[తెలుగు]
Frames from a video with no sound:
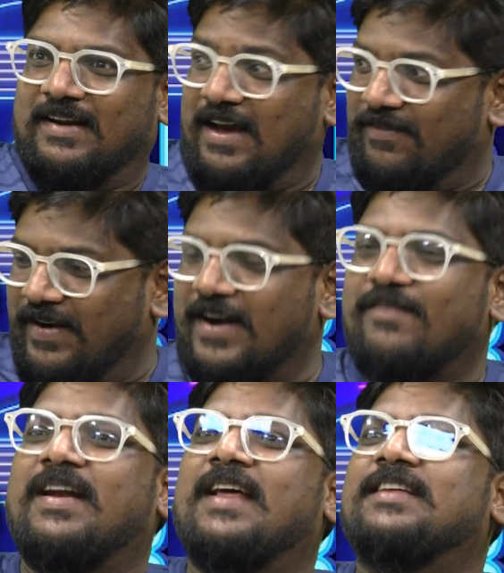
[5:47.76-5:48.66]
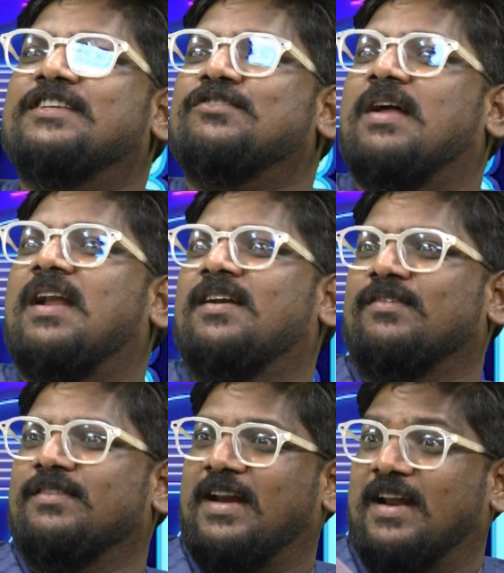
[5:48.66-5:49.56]
నాకు వీడు విన్ అయితే చూడాలని
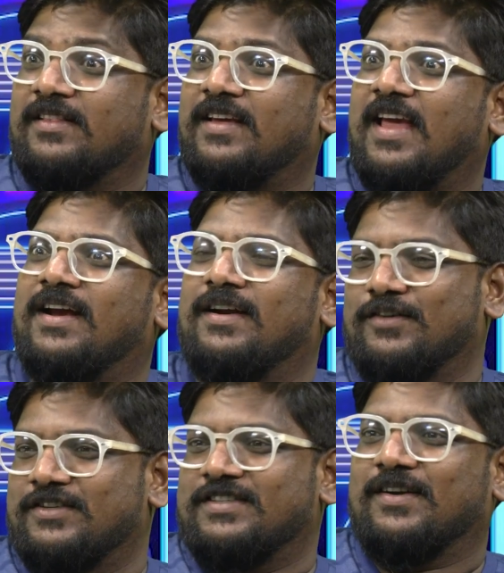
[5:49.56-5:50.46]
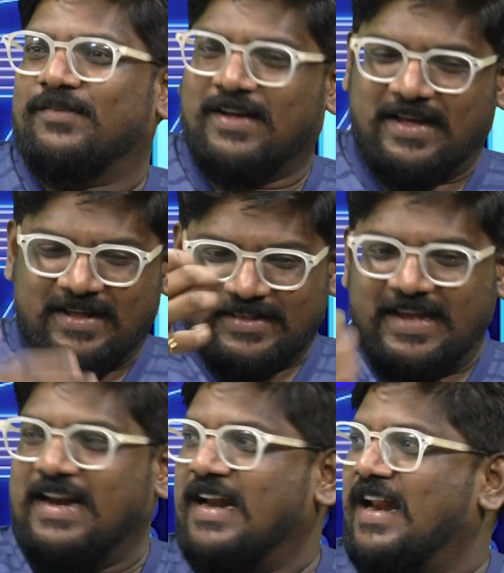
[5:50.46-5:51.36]
ఉంది నేను అందుకే ఇక్కడికి వచ్చాను
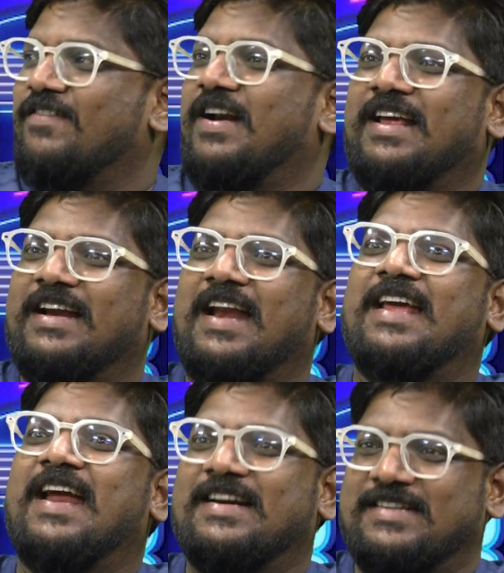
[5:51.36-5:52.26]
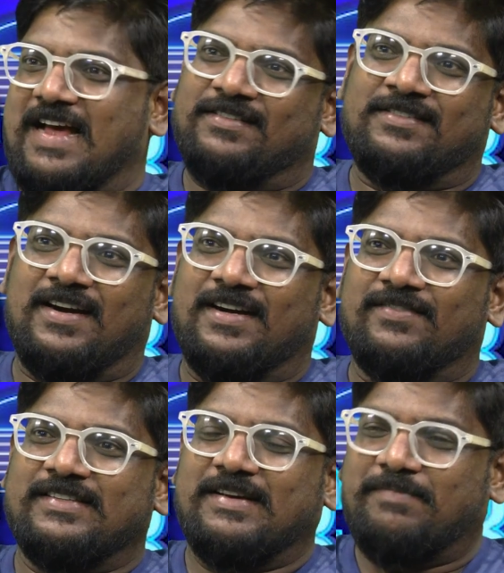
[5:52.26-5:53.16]
దీన్ని నేను వీడికి డెడికేట్ చేస్తున్నాను
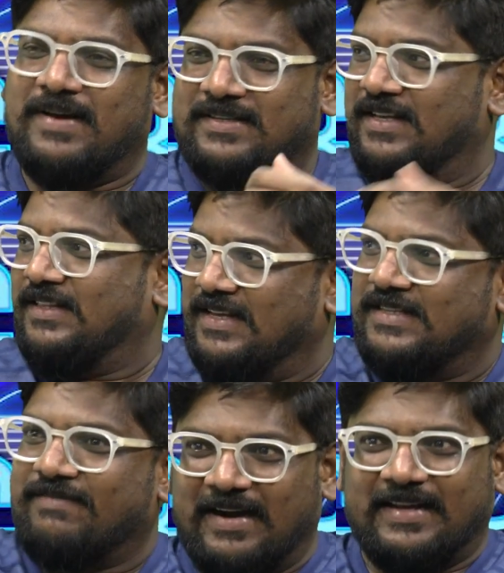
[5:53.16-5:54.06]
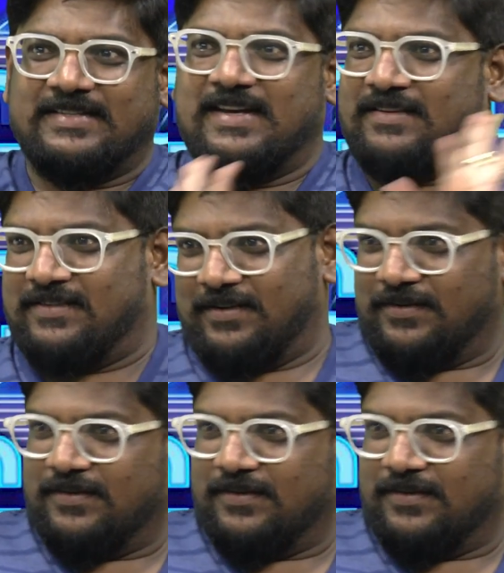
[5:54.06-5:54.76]
అని చెప్పేసి తీసి వాడికి ఇచ్చేస్తాడు